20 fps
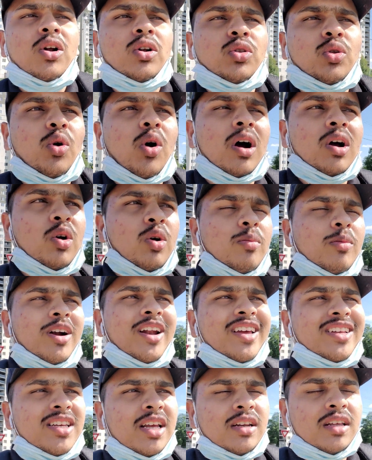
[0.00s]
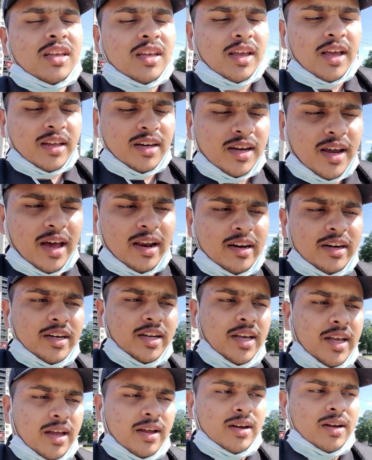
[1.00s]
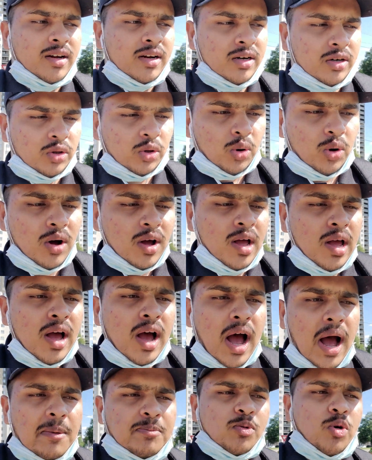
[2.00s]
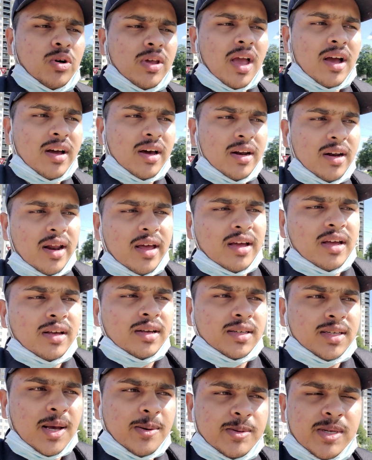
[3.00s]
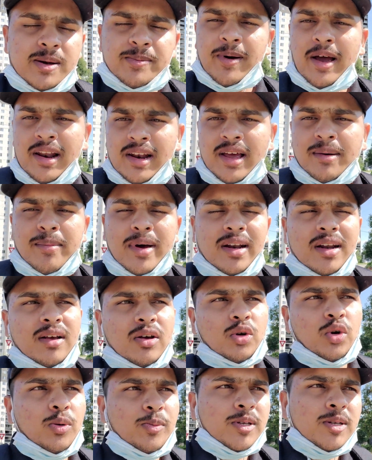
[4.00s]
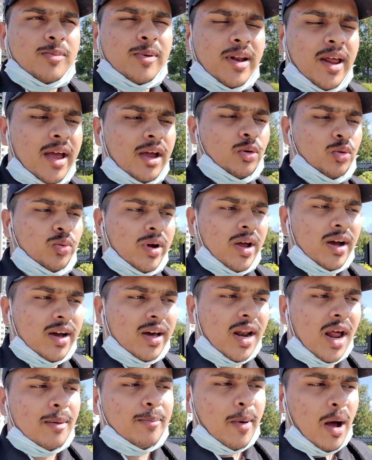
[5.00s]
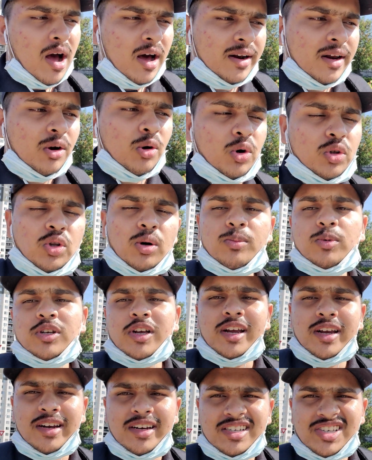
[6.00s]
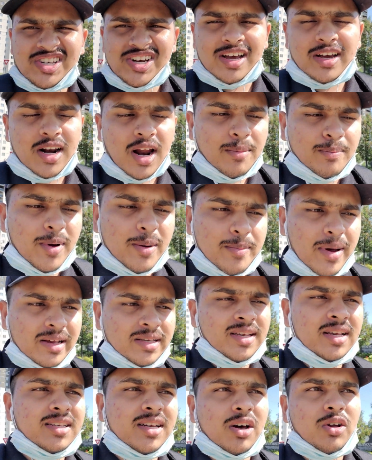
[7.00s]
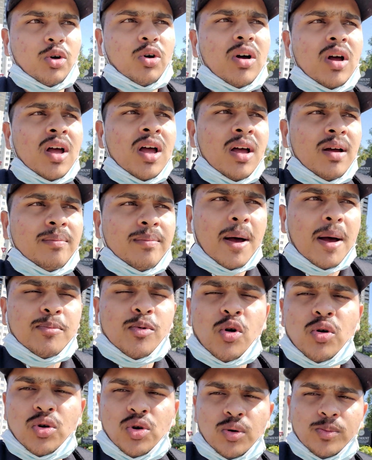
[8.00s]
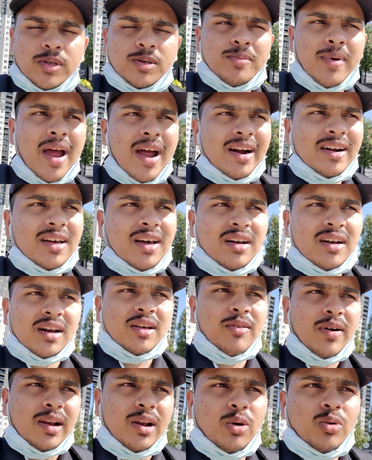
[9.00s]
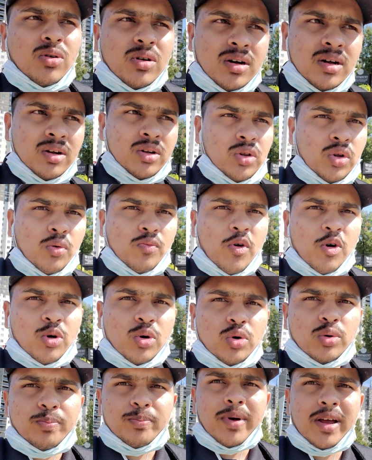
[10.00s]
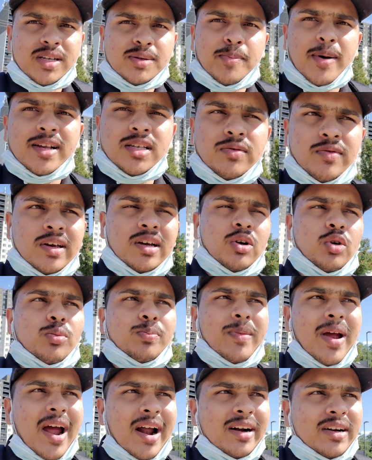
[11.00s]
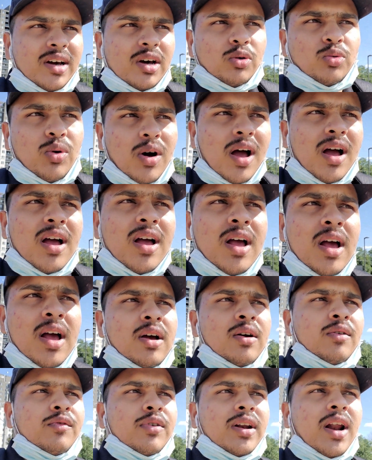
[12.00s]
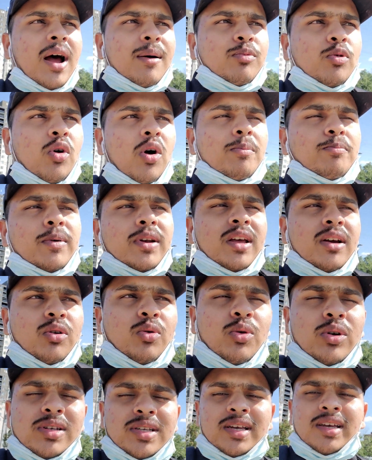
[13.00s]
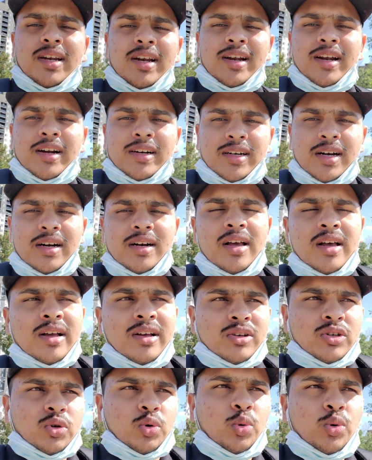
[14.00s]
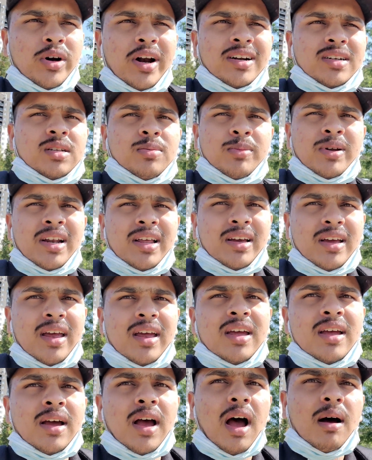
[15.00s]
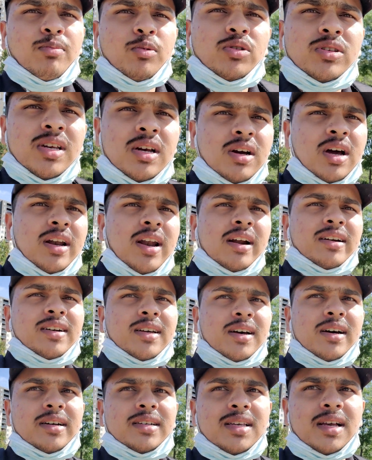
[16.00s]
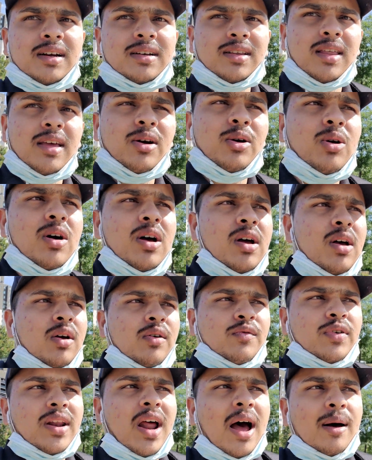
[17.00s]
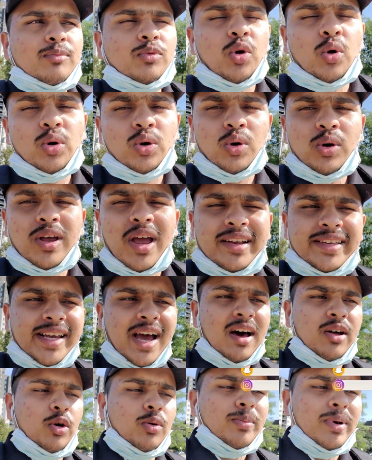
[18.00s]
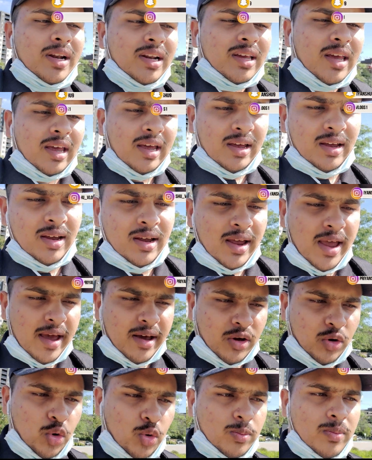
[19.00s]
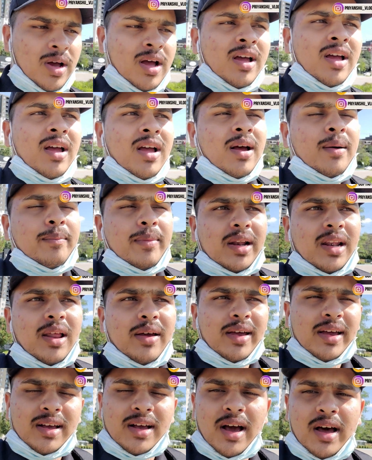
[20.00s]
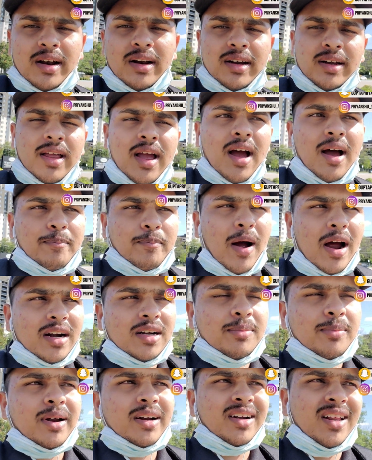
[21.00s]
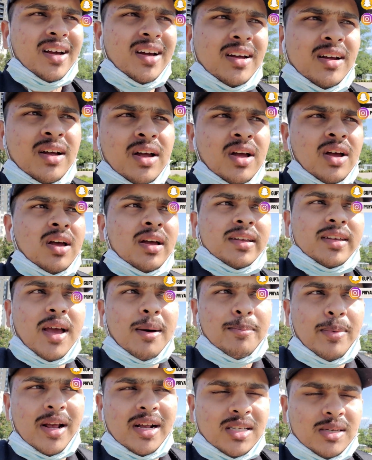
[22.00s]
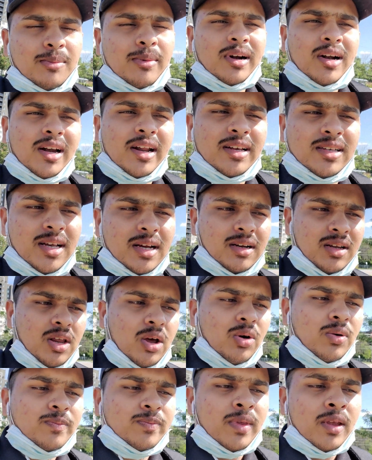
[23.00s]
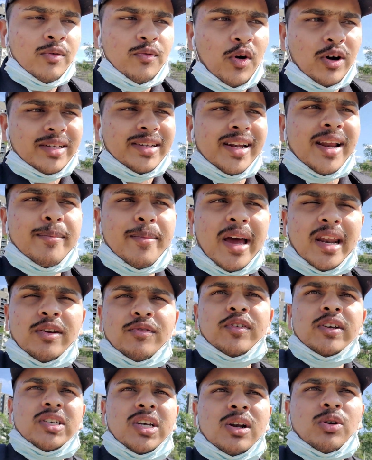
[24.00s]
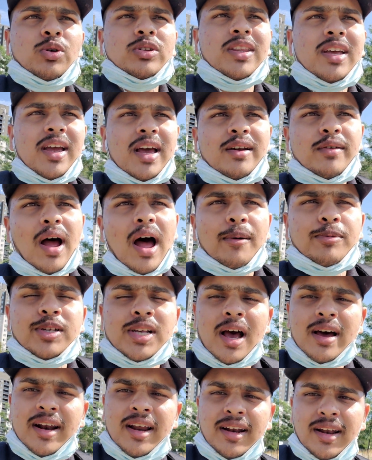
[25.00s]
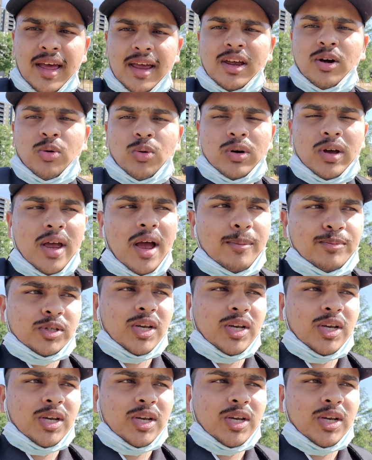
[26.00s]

तो अकोमोडेशन की ये रियलिटी है तो आपको क्या करना है सबसे पहले मैंने ग्रुप्स बनाए हुए हैं अगर आप आ रहे हो तो मुझे इंस्टाग्राम पे मैसेज करो मैं आपको ग्रुप्स में ऐड करने वाला हूँ तो वो ग्रुप में स्पेसिफिक ग्रुप में ऐड करूँगा फिर आपको अपने कोर्स के रिलेटेड स्टूडेंट्स मिलेंगे आप उनसे कनेक्ट कर सकते हो फिर आप दोनों या चारों मिल एक रूम मतलब एक घर या अपार्टमेंट या बेसमेंट ले सकते हो वो इसलिए बेनिफिशियल होता है यार आप सारे नए होंगे आप